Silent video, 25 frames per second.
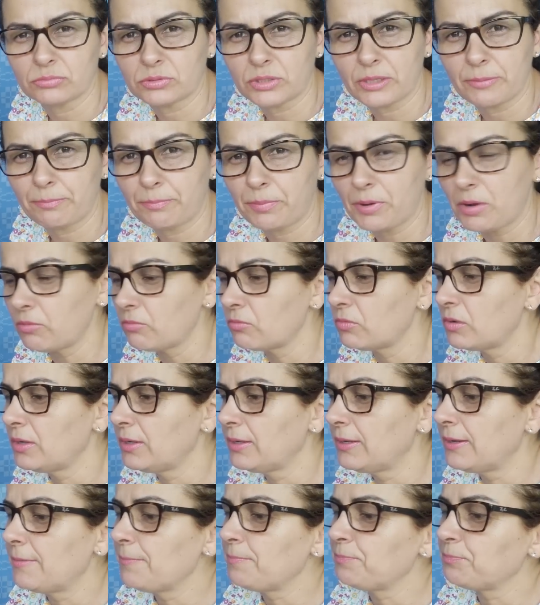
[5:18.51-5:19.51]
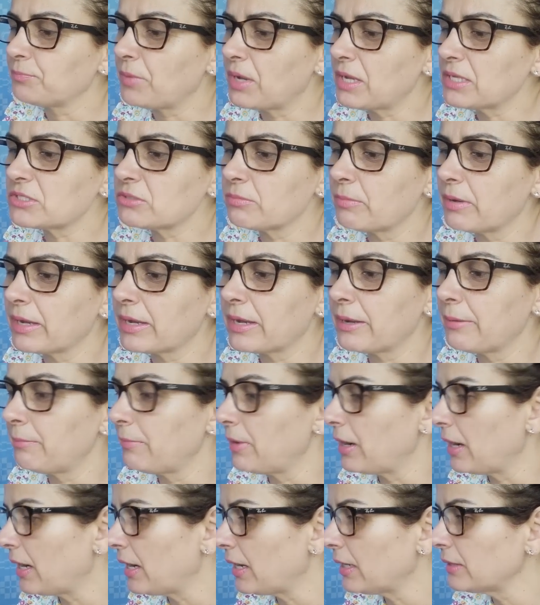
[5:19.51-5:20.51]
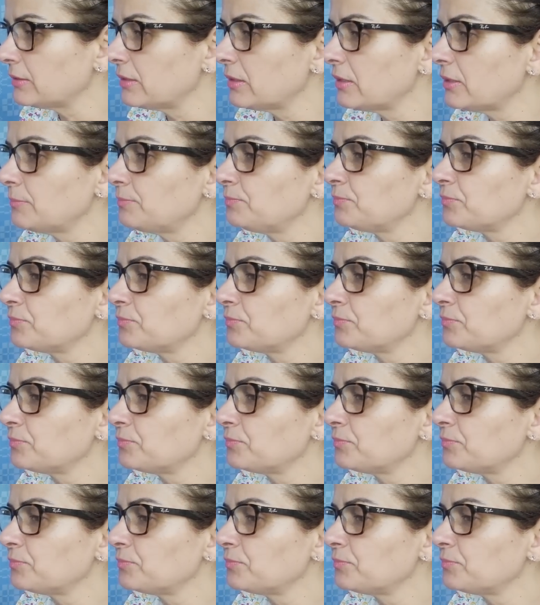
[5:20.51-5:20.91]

tempão. Passa uma camada,